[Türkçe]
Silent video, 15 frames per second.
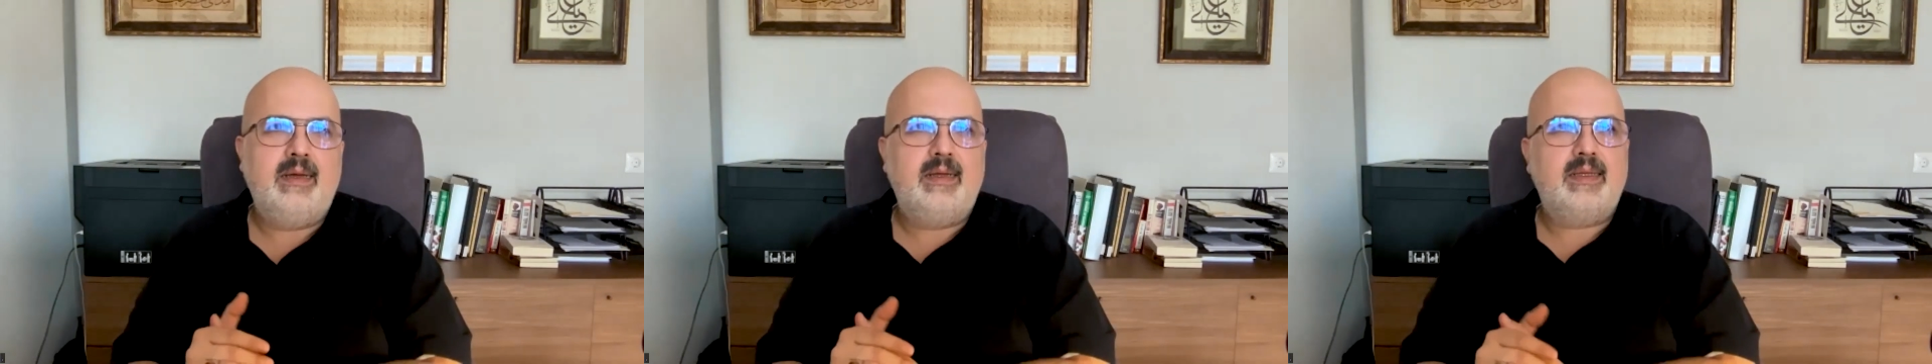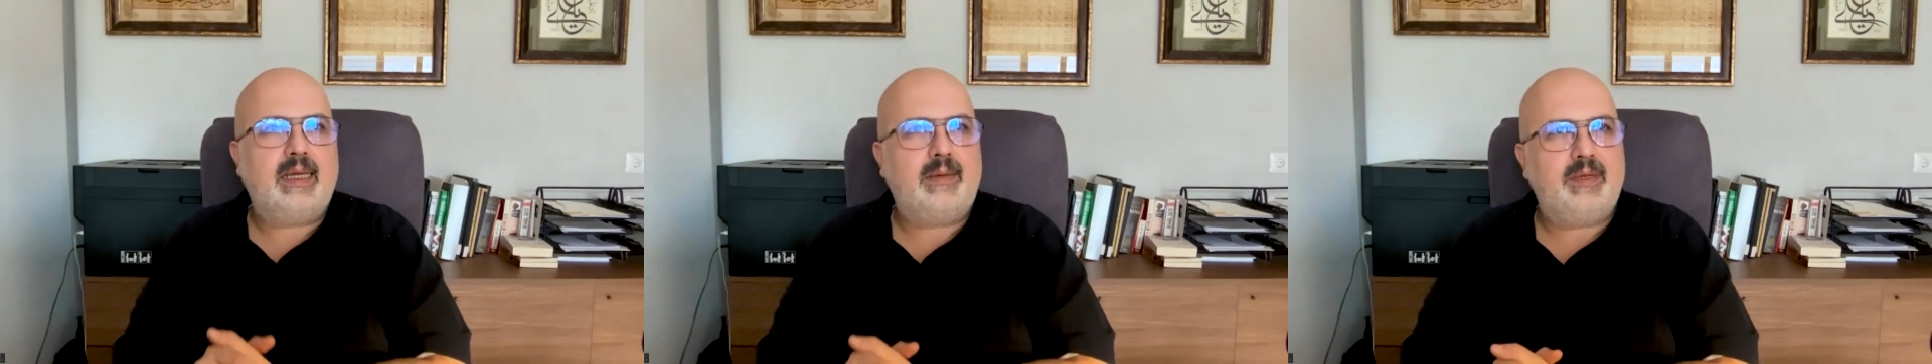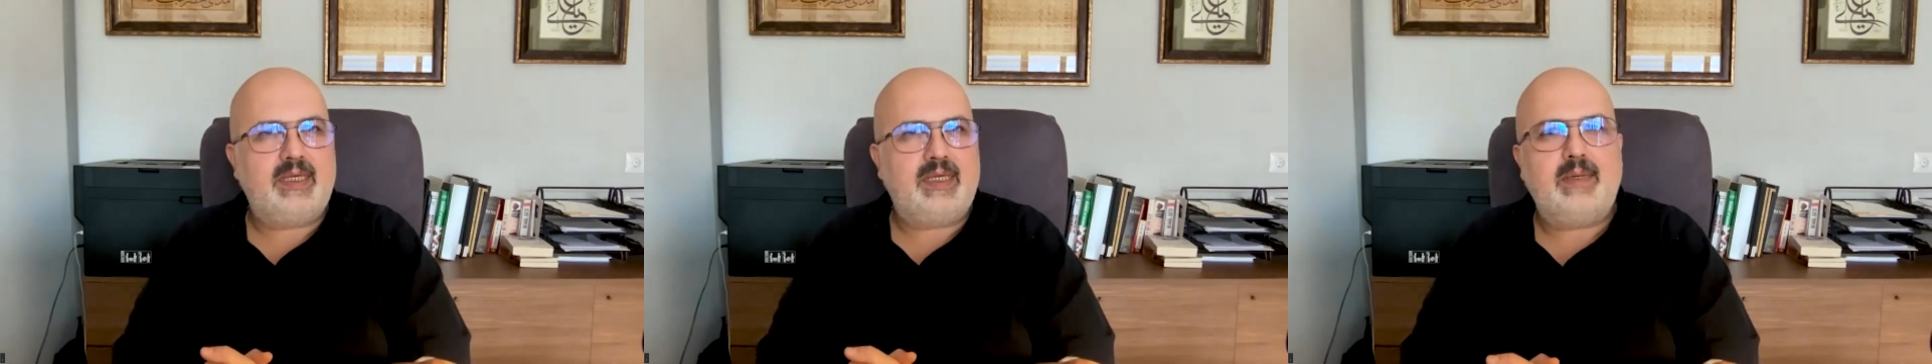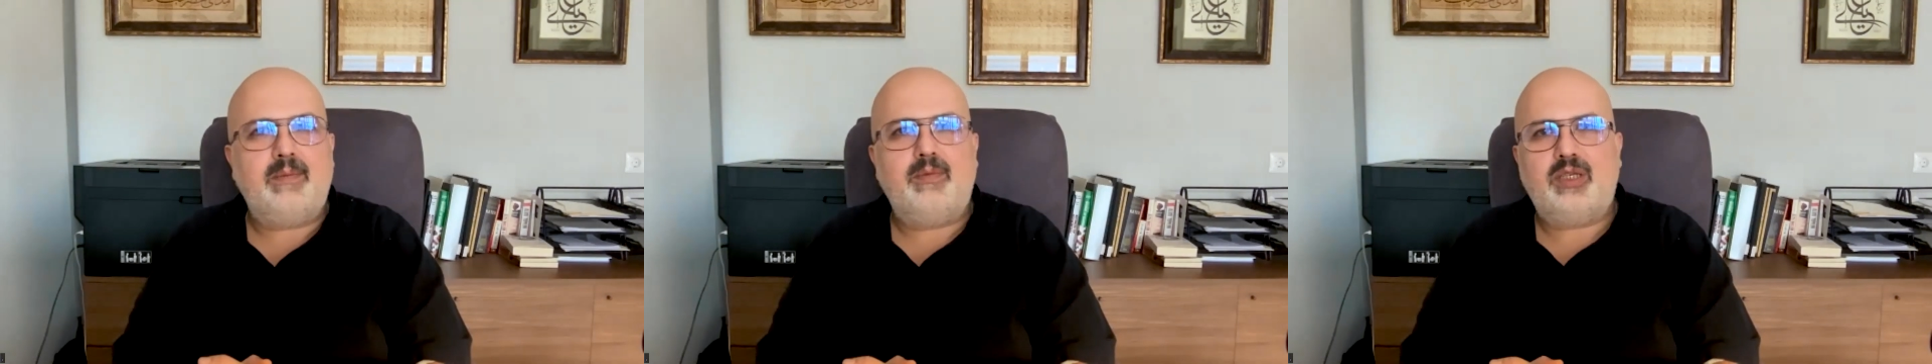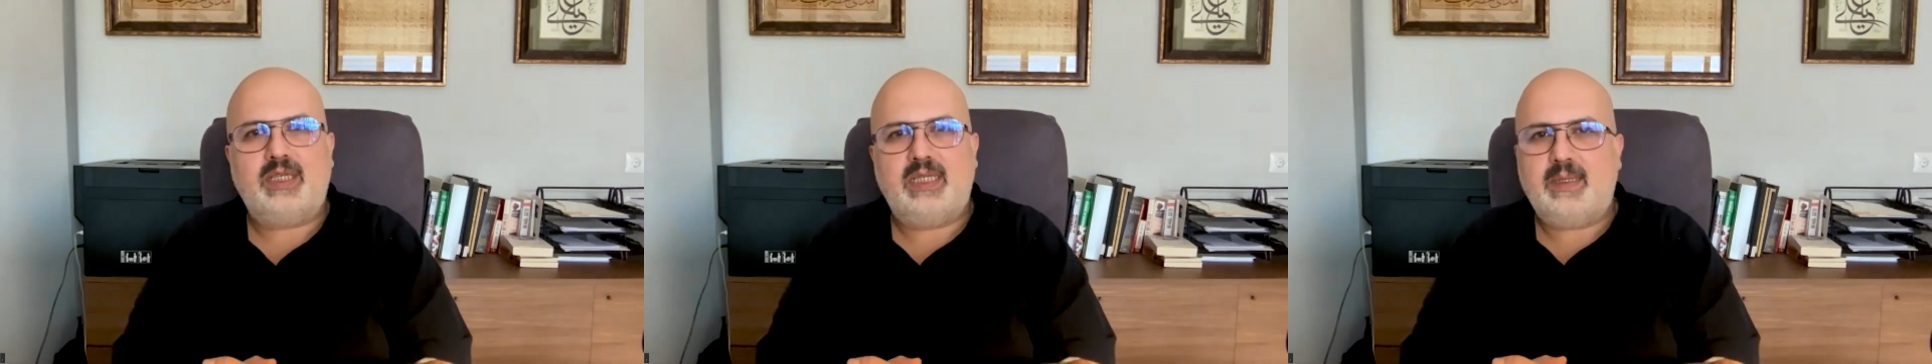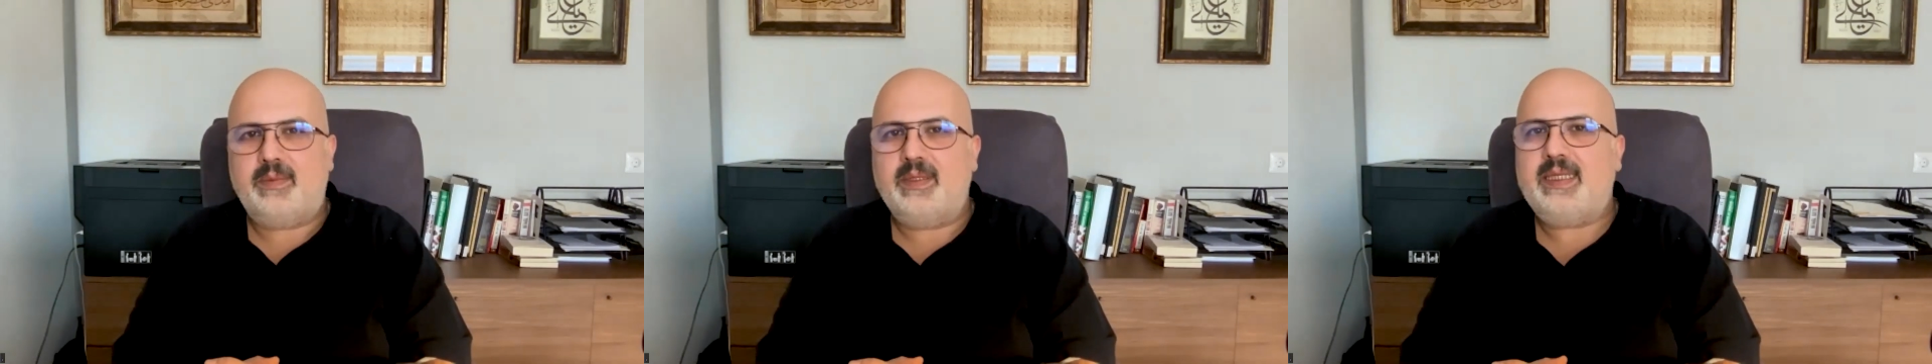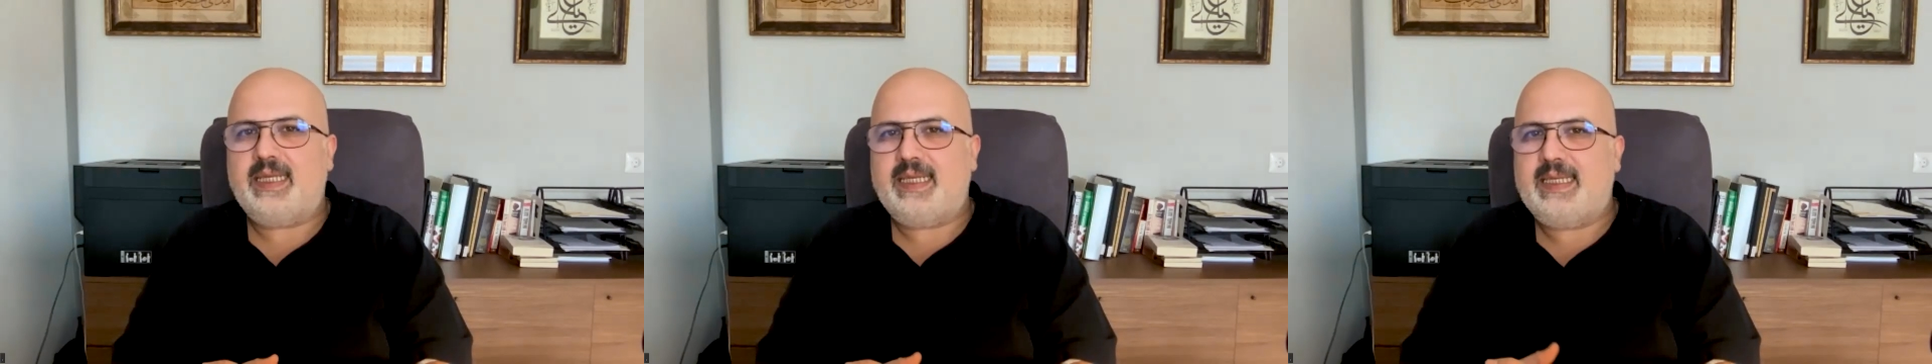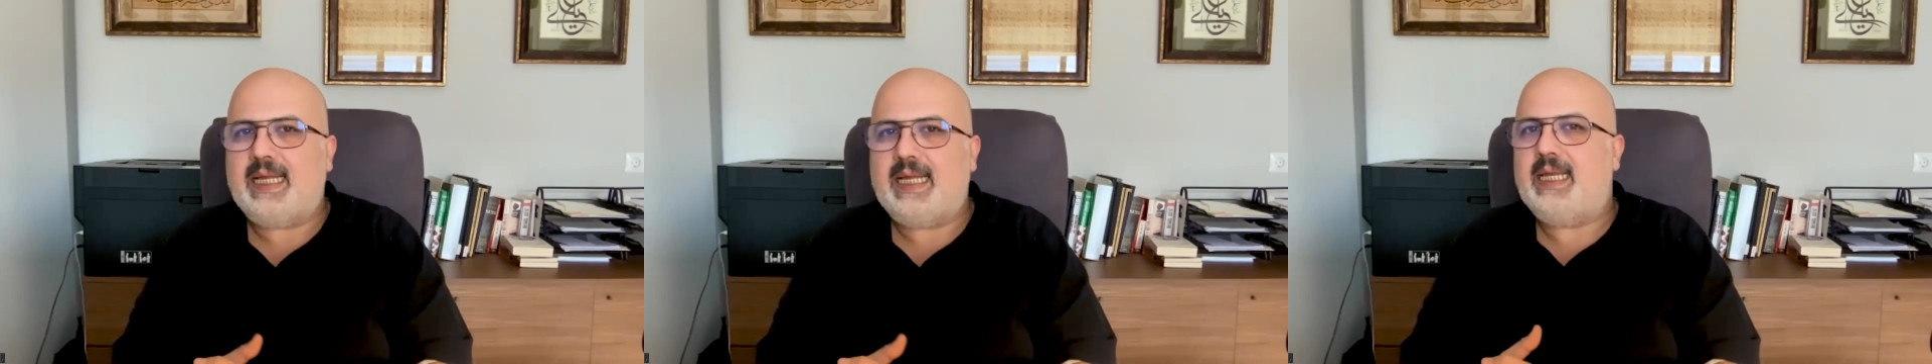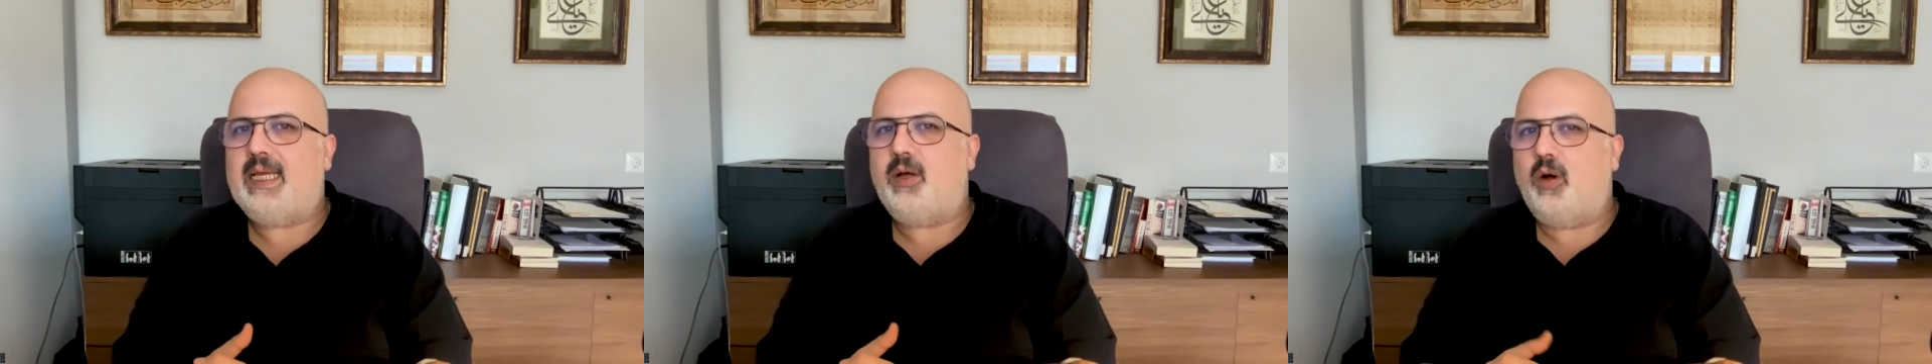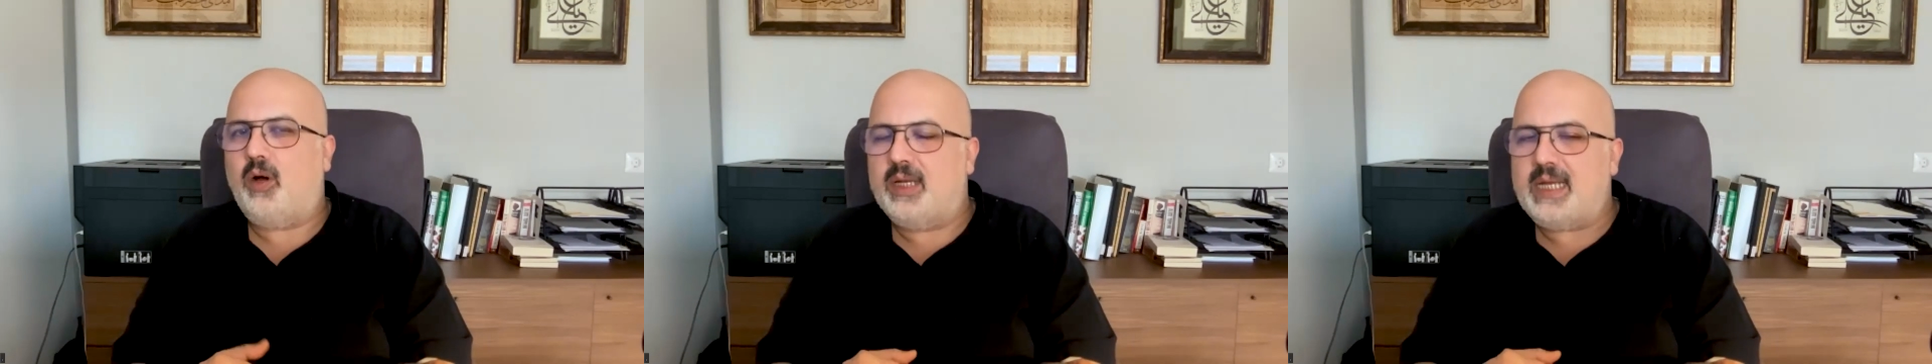Tabii ki bu kitabın niteliği
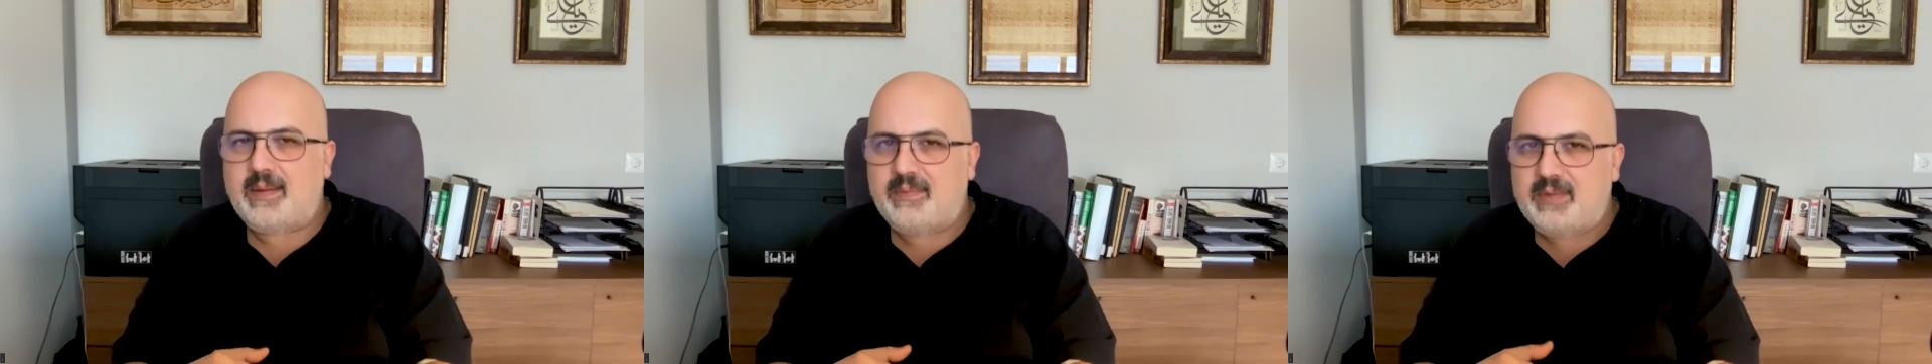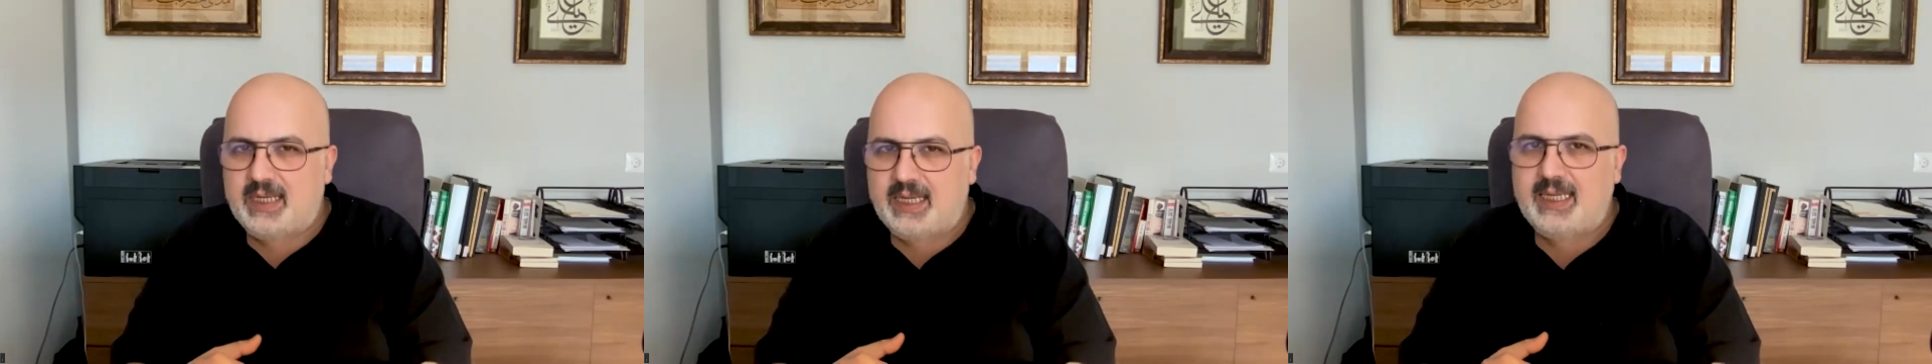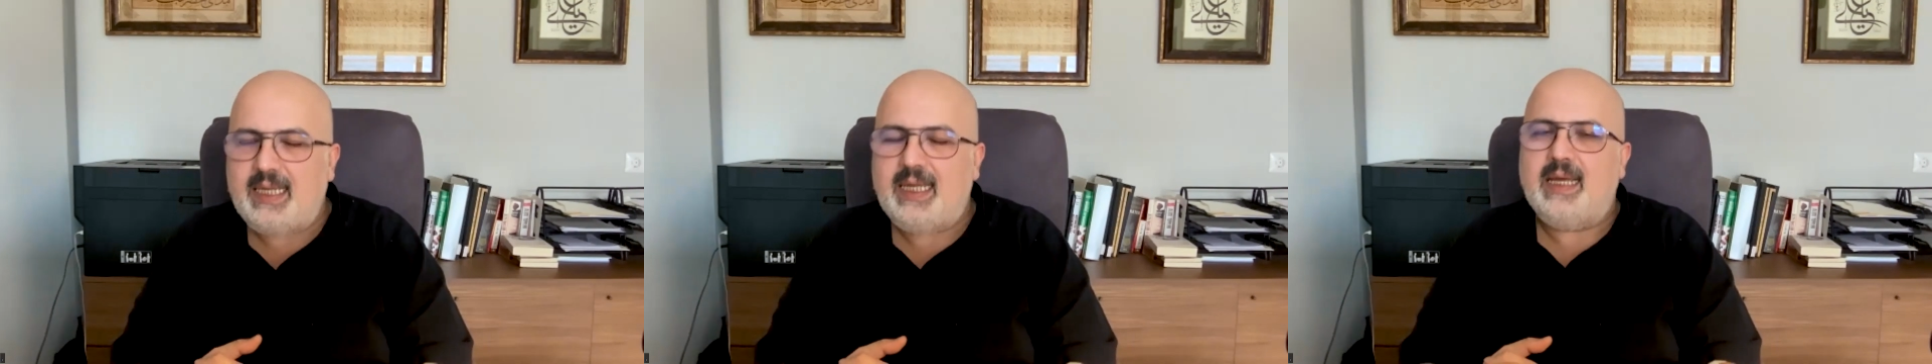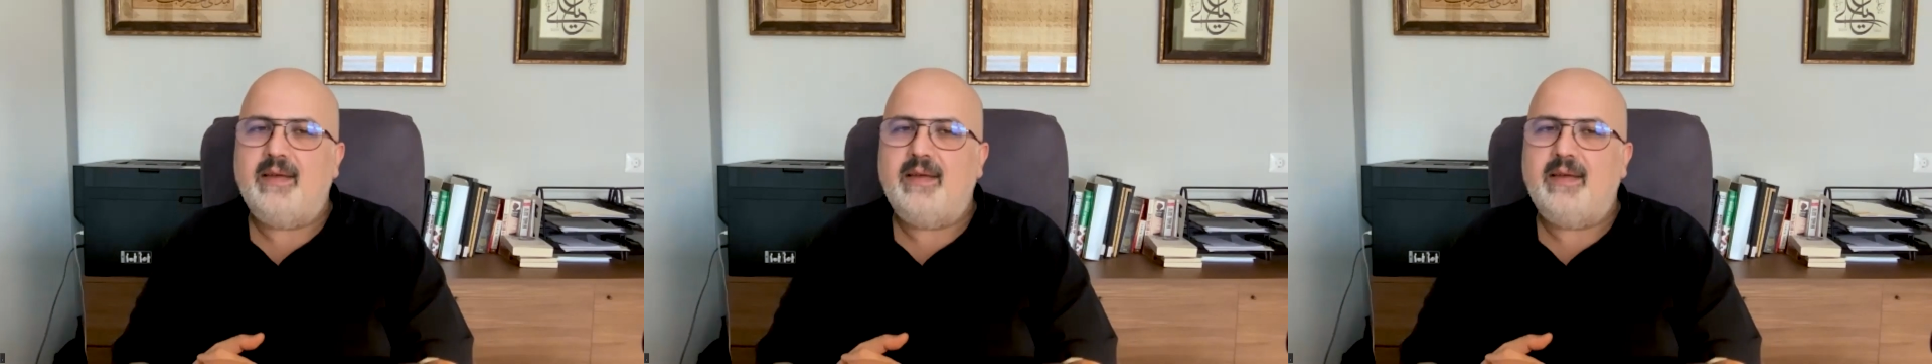önemli